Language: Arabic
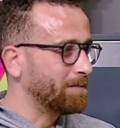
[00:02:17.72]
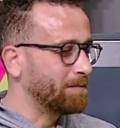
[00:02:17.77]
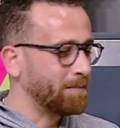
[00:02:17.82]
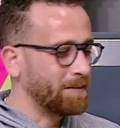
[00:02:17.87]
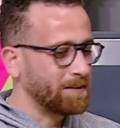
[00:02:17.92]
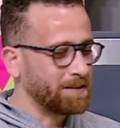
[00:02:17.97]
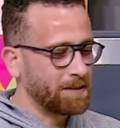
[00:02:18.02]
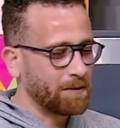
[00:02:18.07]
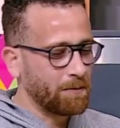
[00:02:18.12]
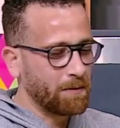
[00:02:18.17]

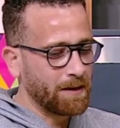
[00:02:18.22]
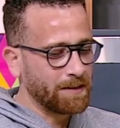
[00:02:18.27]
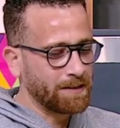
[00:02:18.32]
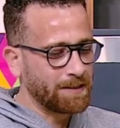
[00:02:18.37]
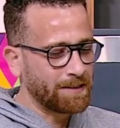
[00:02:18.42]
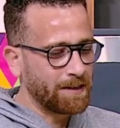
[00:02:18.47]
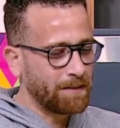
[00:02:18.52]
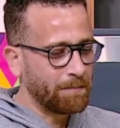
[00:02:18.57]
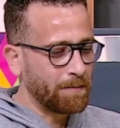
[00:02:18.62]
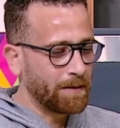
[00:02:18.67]
بس هو
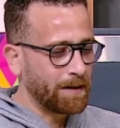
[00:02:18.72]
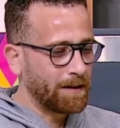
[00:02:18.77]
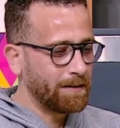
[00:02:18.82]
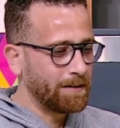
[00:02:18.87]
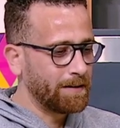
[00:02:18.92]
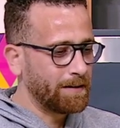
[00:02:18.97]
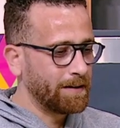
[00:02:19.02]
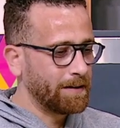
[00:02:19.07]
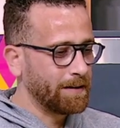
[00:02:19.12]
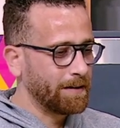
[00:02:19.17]
اساس
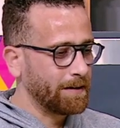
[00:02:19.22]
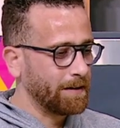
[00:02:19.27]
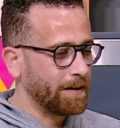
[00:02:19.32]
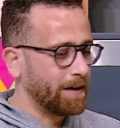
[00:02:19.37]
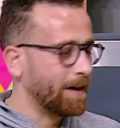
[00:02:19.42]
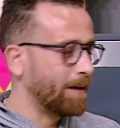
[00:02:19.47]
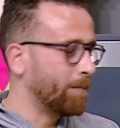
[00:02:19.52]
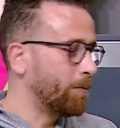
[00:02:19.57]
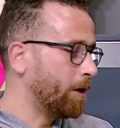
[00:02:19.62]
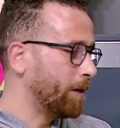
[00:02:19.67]
البراند
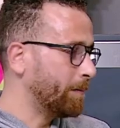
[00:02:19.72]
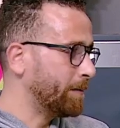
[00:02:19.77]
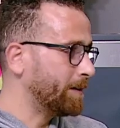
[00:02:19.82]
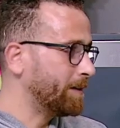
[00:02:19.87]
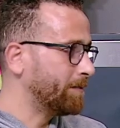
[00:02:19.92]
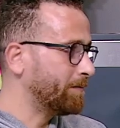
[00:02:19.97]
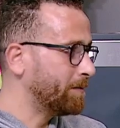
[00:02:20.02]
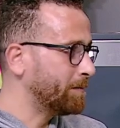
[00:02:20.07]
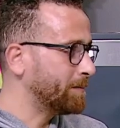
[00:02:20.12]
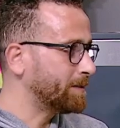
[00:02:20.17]
ابو
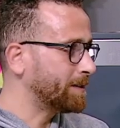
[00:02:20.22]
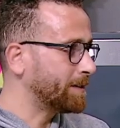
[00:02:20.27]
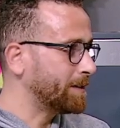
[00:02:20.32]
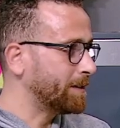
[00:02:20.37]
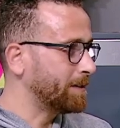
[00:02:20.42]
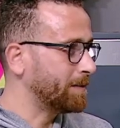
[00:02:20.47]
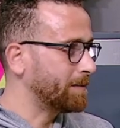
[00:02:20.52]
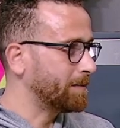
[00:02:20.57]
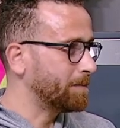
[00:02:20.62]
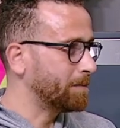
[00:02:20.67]
حماده في
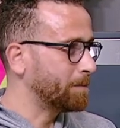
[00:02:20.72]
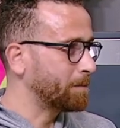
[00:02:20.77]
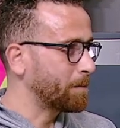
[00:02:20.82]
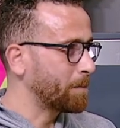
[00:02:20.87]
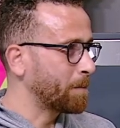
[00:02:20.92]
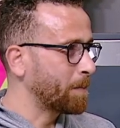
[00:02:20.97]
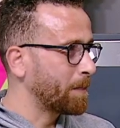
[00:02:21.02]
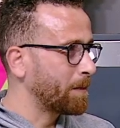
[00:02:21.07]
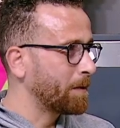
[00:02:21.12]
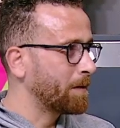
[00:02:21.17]
البساتين
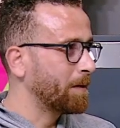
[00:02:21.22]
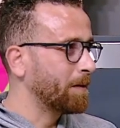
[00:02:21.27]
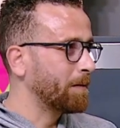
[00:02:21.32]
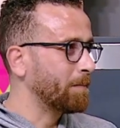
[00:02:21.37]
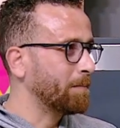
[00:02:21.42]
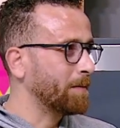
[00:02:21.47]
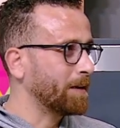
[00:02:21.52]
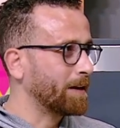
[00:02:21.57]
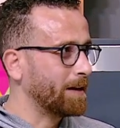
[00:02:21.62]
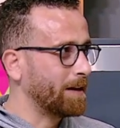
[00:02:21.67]
اه
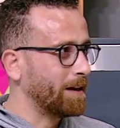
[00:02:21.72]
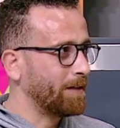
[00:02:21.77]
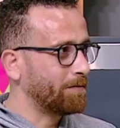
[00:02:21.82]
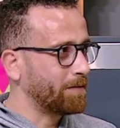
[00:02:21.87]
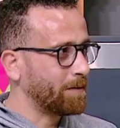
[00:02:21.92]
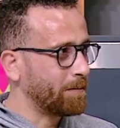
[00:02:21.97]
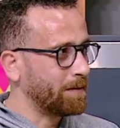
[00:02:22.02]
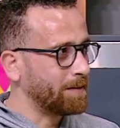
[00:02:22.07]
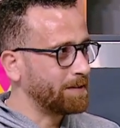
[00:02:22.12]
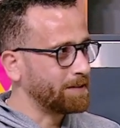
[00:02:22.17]
بخلاف
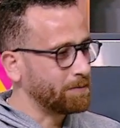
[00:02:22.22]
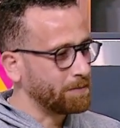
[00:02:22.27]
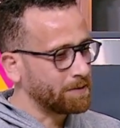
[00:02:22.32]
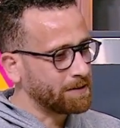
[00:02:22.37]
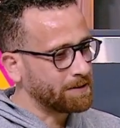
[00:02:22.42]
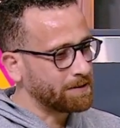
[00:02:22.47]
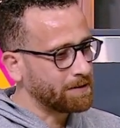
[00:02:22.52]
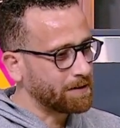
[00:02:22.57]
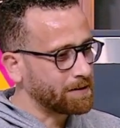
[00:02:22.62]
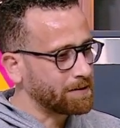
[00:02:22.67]
طبعا سويت
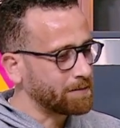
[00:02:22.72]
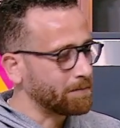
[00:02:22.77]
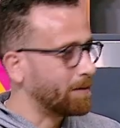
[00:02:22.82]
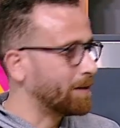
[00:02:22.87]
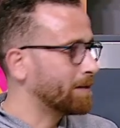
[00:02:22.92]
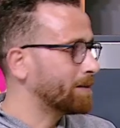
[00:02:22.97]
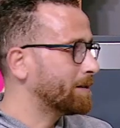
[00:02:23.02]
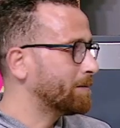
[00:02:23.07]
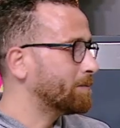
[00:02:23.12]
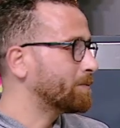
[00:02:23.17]
ستارز
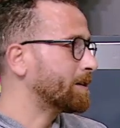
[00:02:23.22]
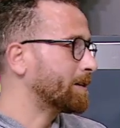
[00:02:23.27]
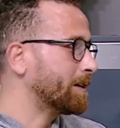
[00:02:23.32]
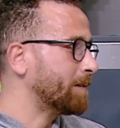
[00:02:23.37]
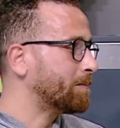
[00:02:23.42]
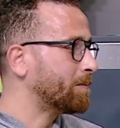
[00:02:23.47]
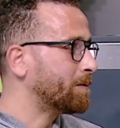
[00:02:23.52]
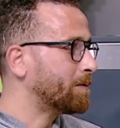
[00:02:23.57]
مقطم وتجمع